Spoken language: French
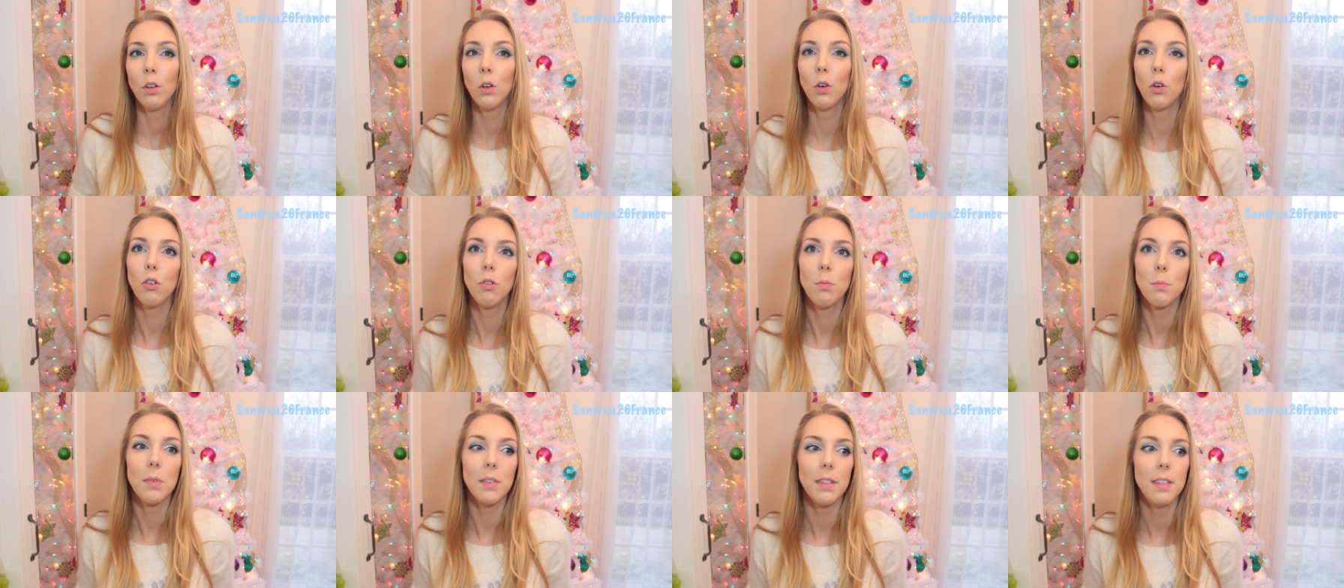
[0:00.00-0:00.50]

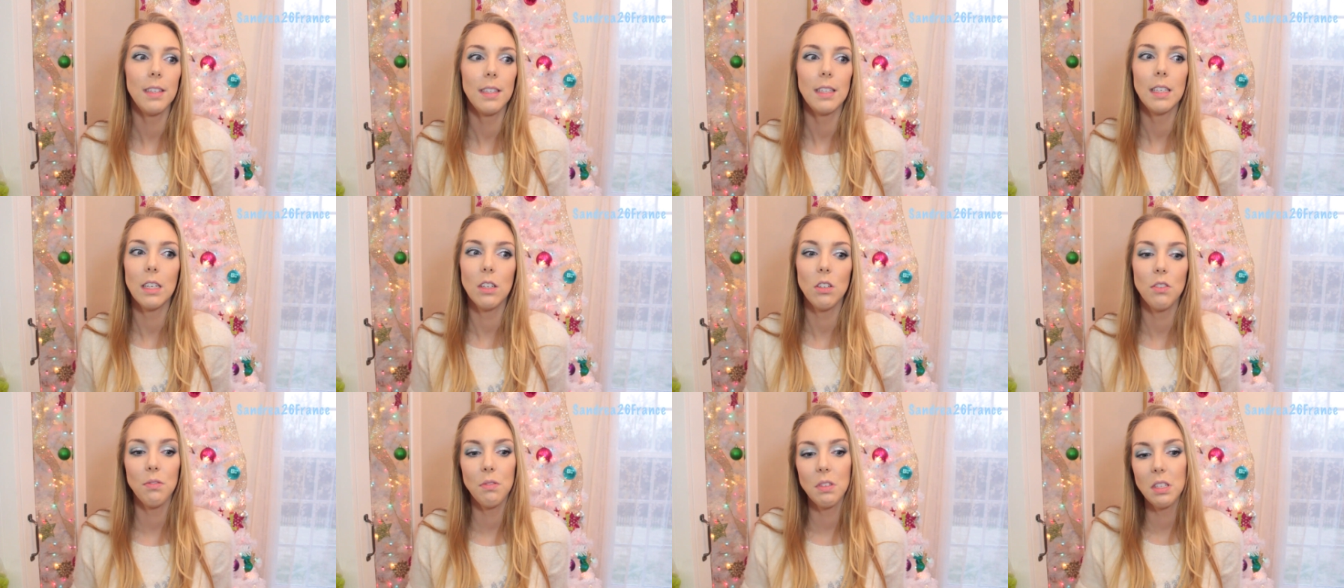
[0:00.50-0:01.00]
que je me
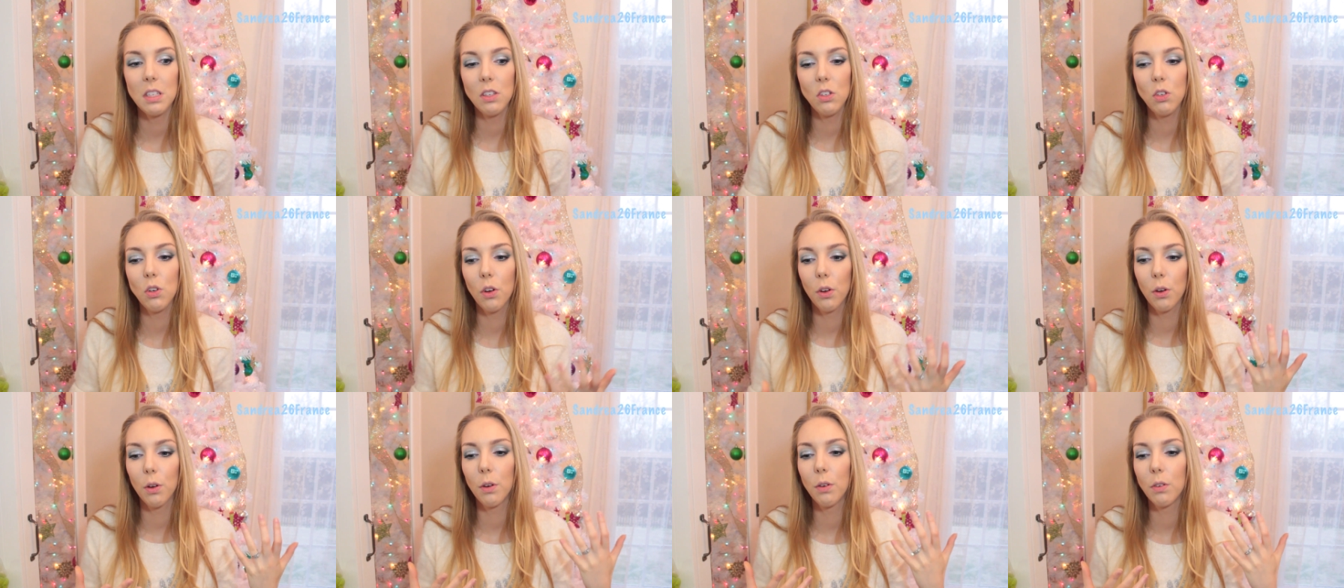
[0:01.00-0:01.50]
disais,
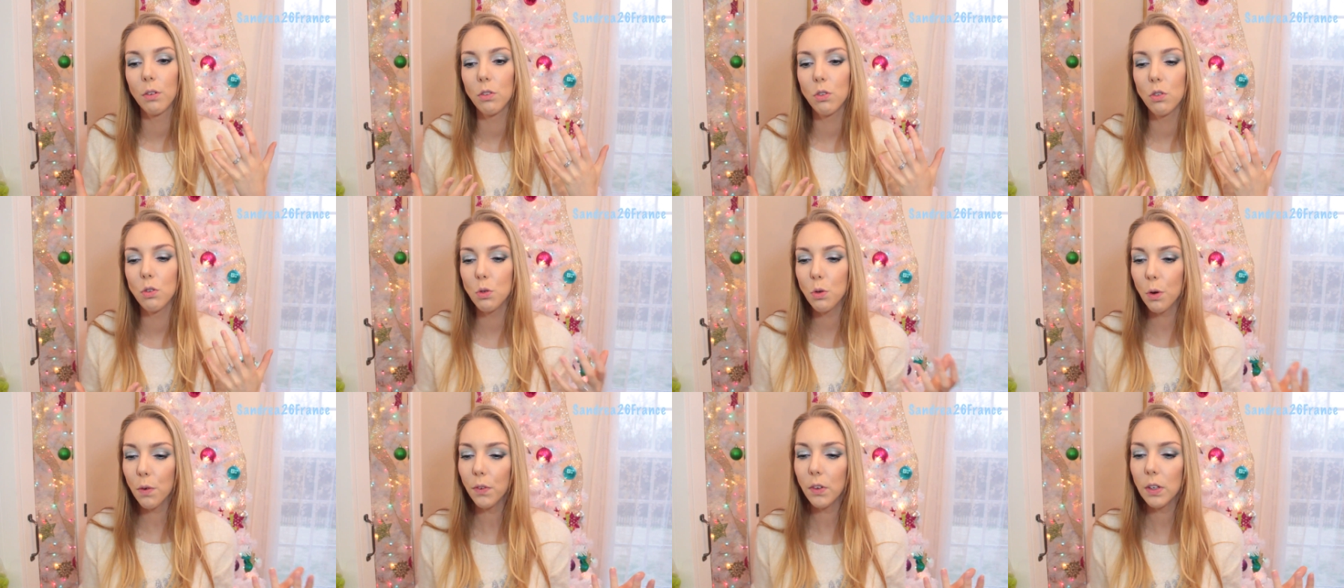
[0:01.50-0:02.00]
je,
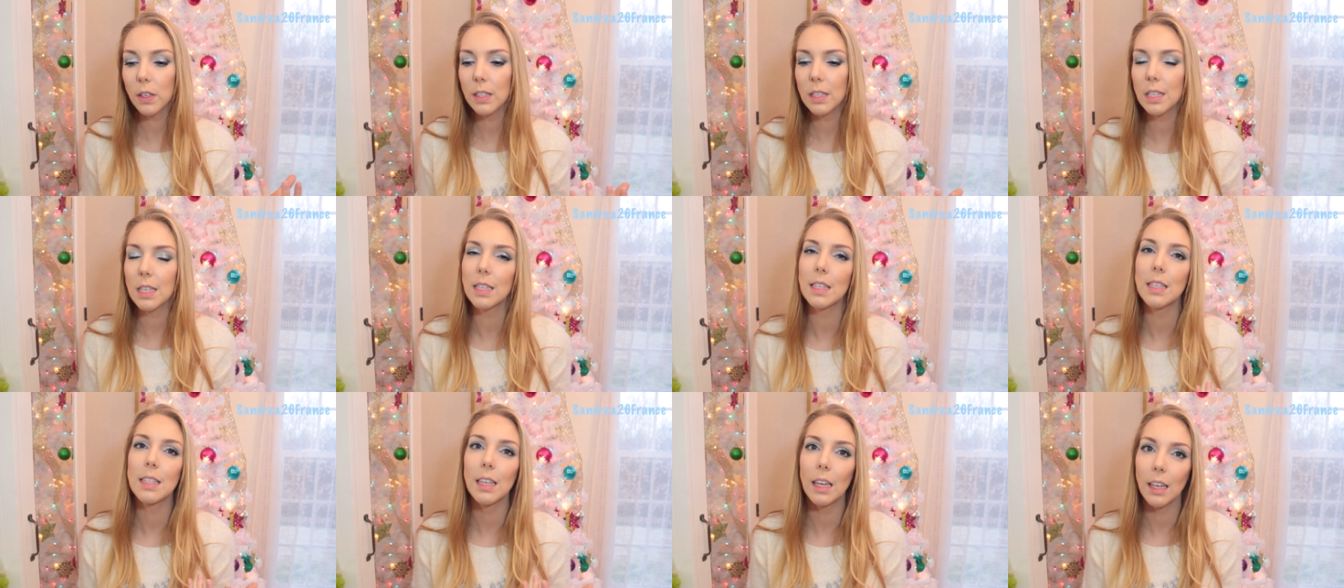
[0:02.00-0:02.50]
je, trouve que
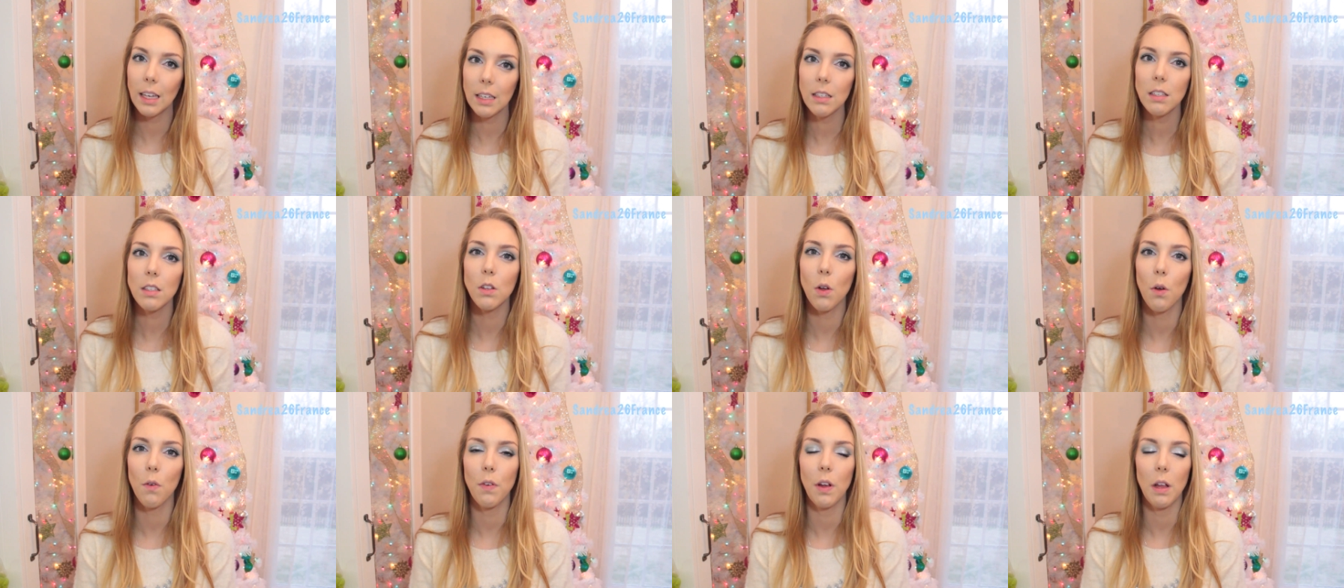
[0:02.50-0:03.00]
c'est
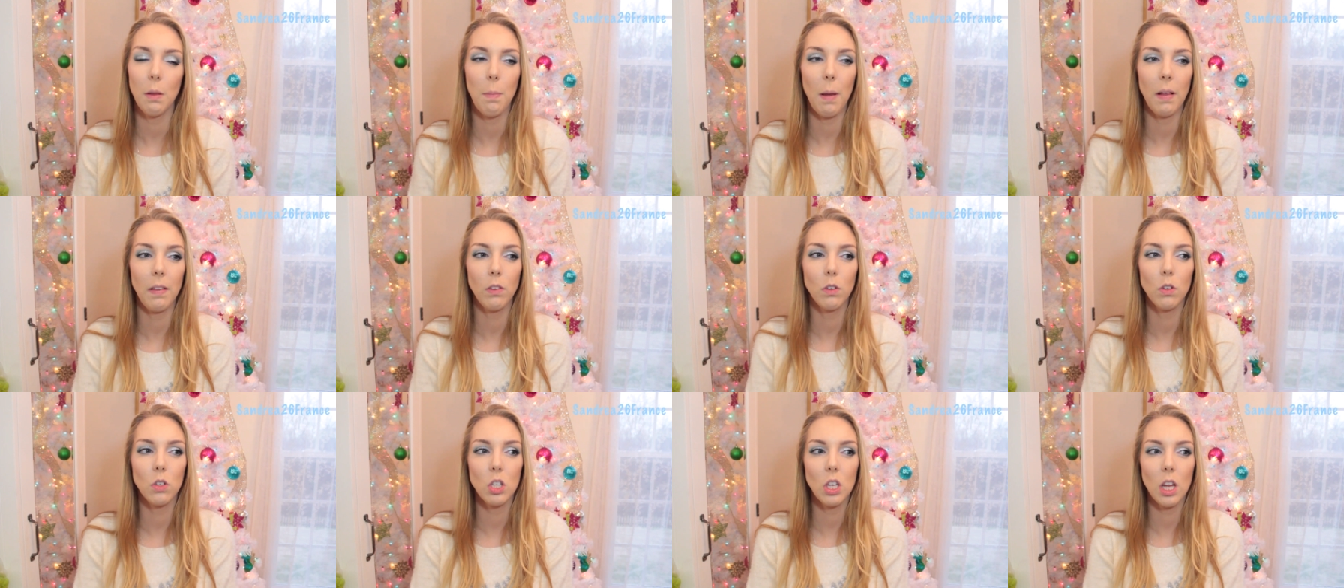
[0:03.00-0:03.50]
triste en fait
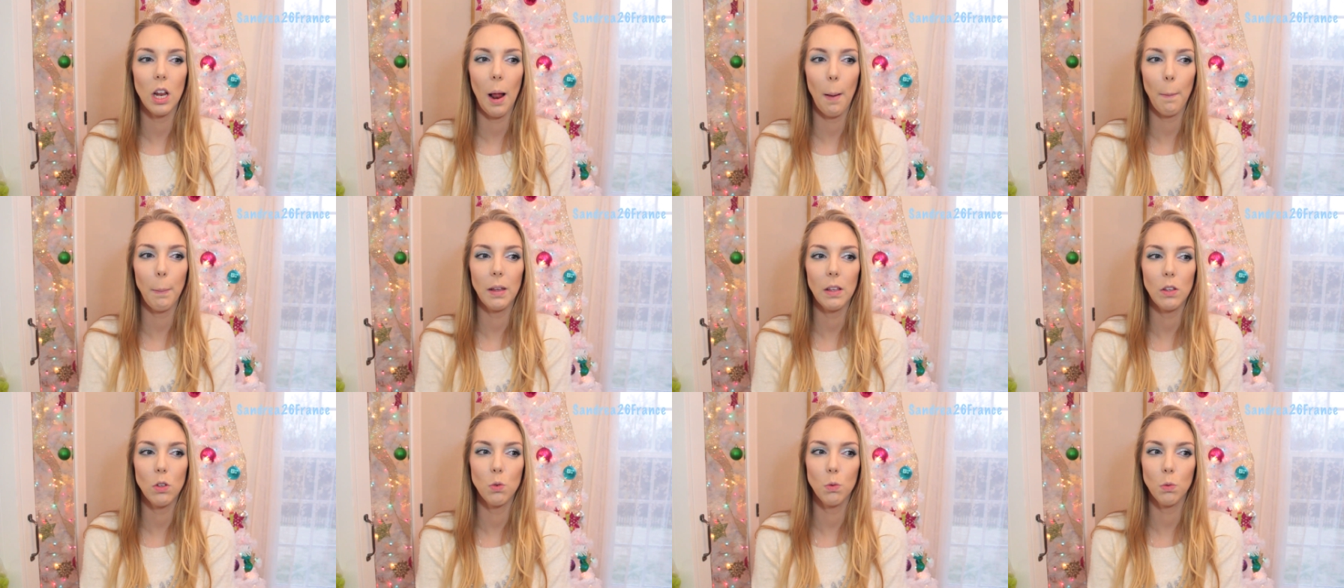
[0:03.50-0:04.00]
parce que j'ai
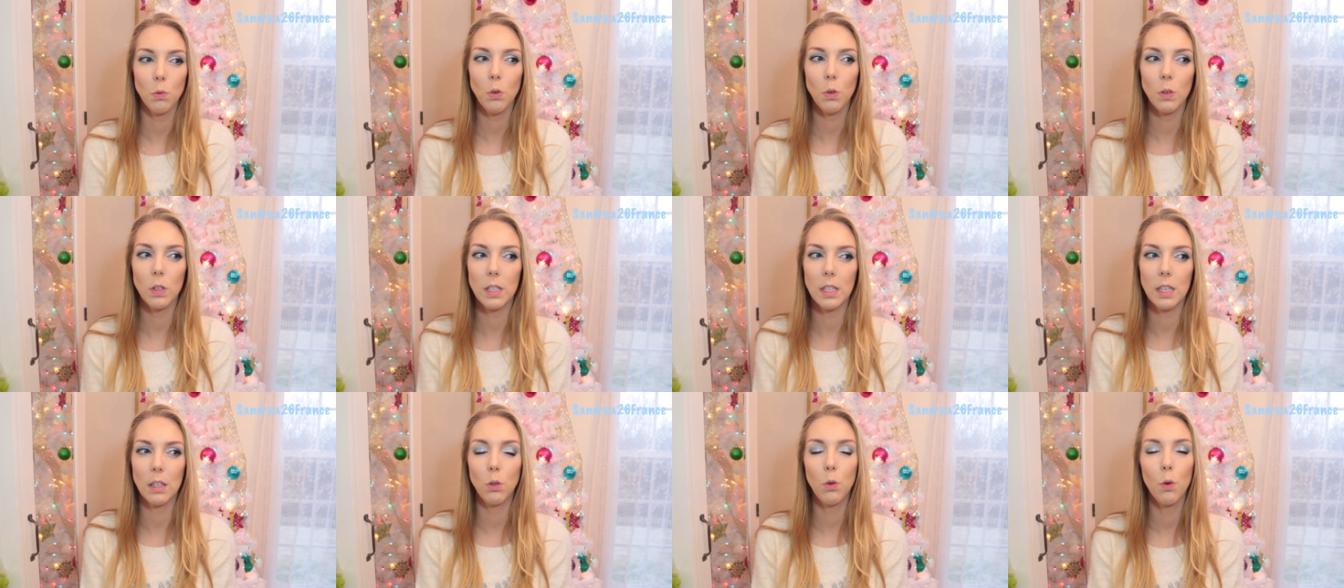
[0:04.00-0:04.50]
l'impression
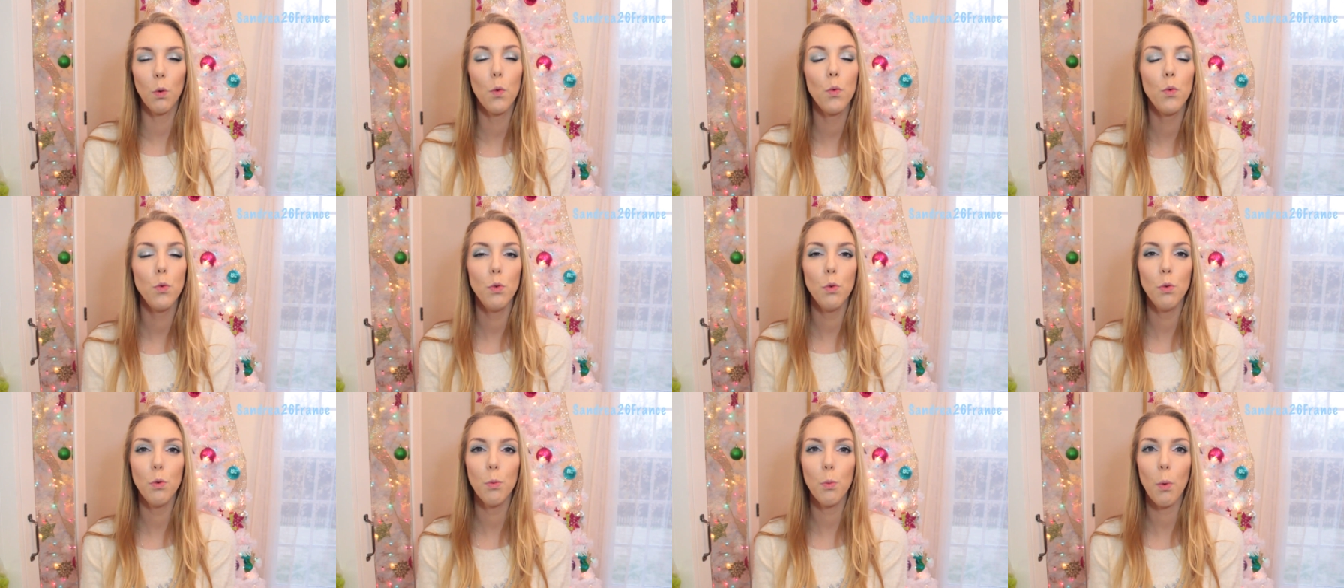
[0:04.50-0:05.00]
que c'est
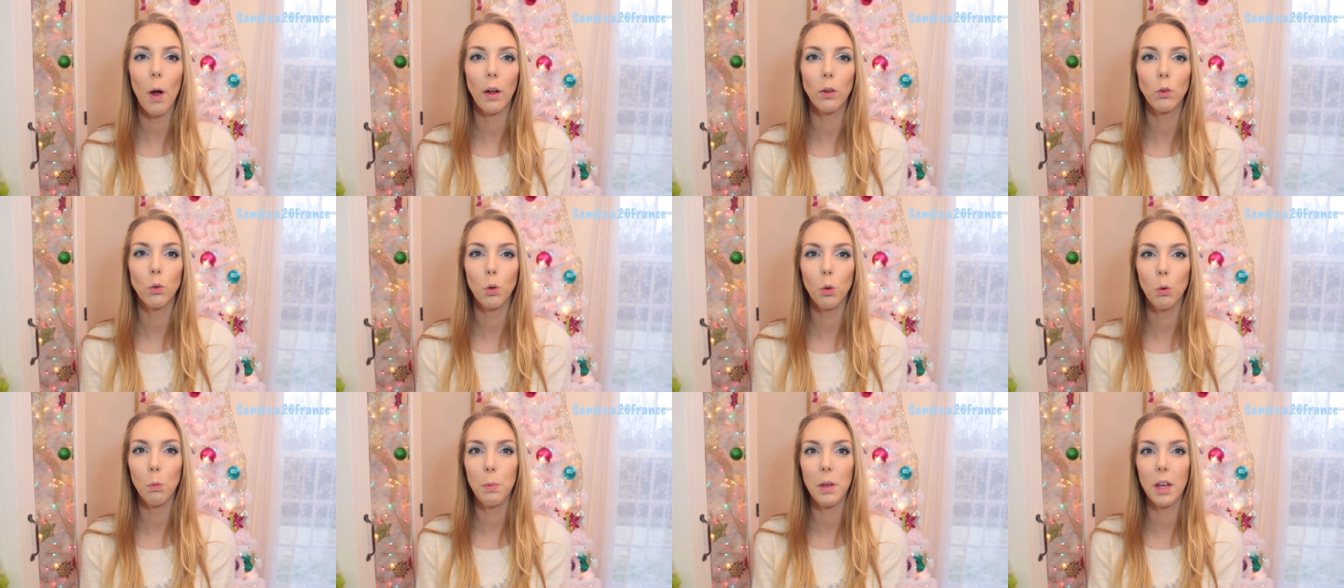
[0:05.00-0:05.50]
devenu un
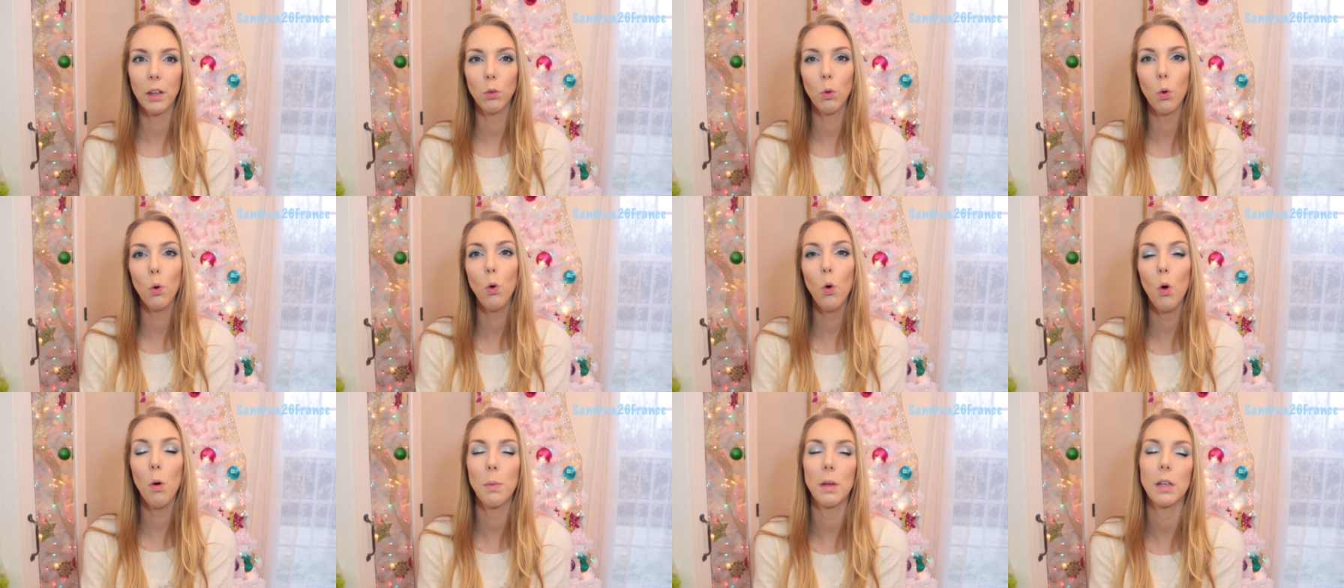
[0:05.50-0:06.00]
truc bien
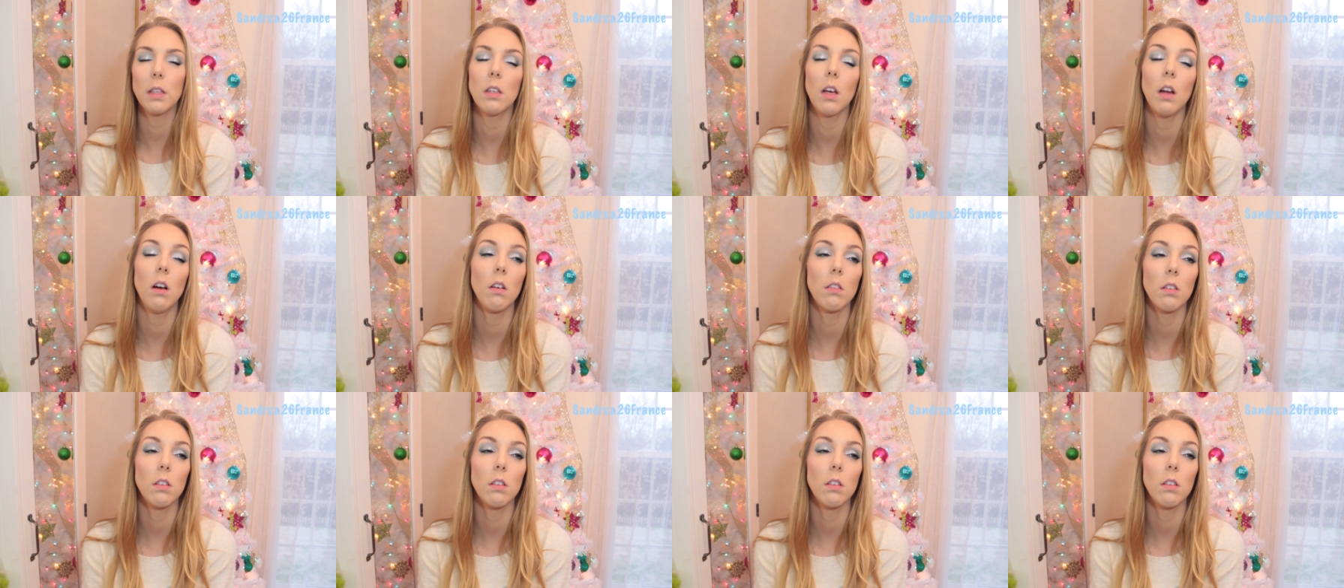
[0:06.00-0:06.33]
trop commercial.